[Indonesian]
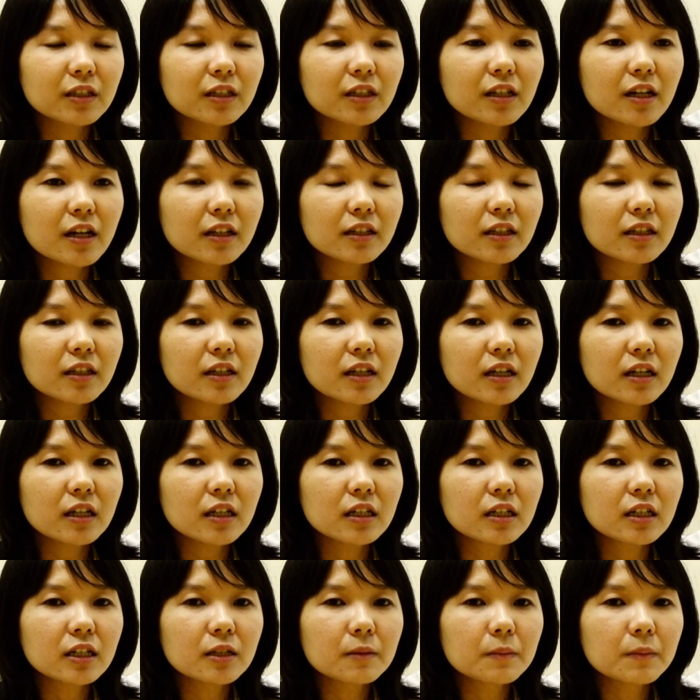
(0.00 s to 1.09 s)
Jadi artinya
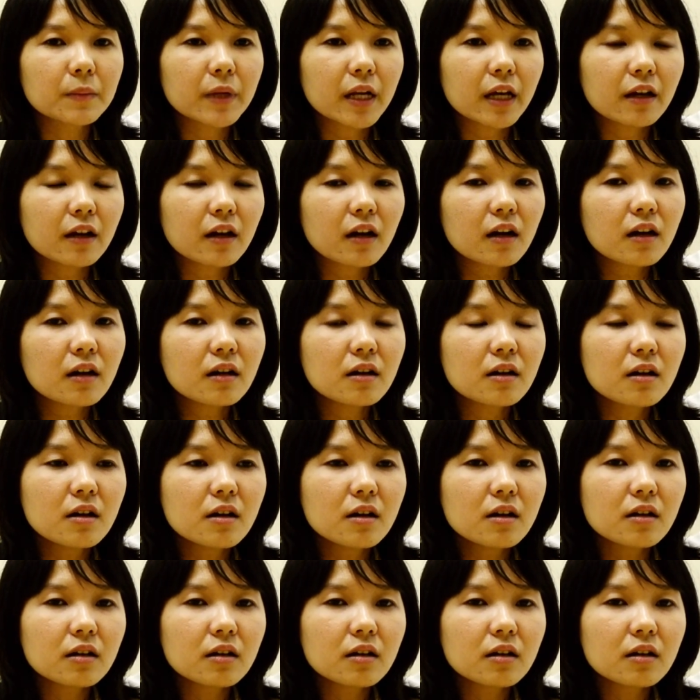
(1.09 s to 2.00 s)
uh, mereka